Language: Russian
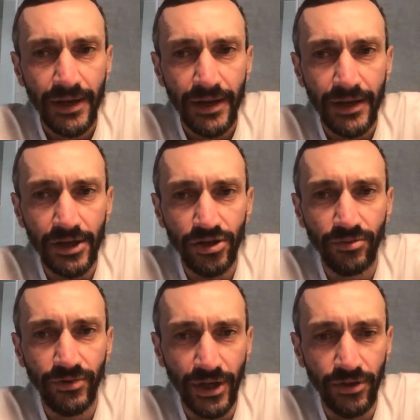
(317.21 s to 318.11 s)
э,
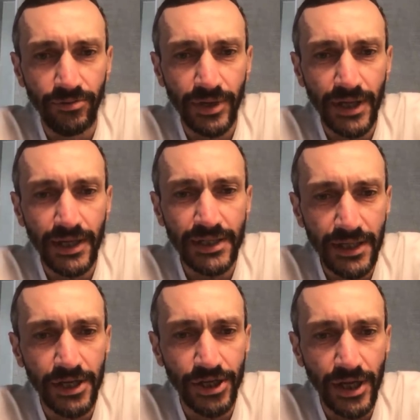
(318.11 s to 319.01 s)
чтобы вот оно было
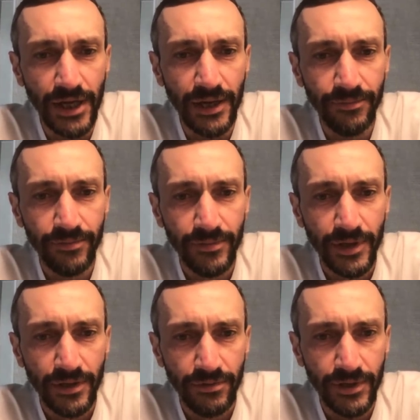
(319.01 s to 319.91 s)
однозначно,
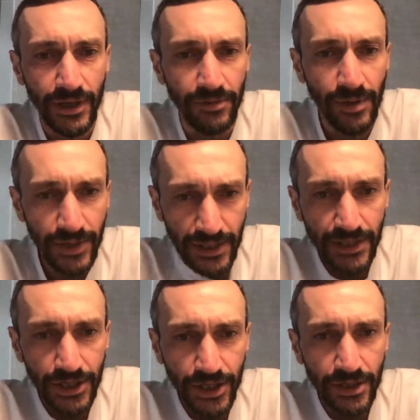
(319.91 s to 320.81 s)
вот таким
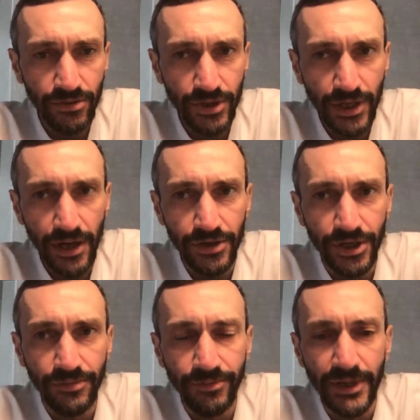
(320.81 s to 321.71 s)
однозначно
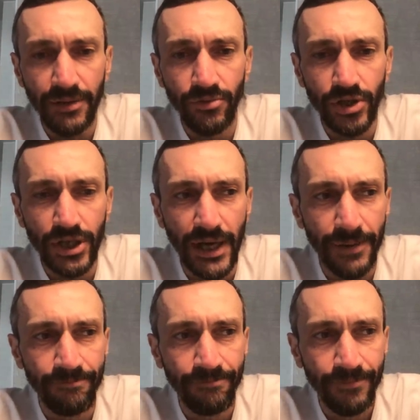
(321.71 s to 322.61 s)
осуждающим, потому что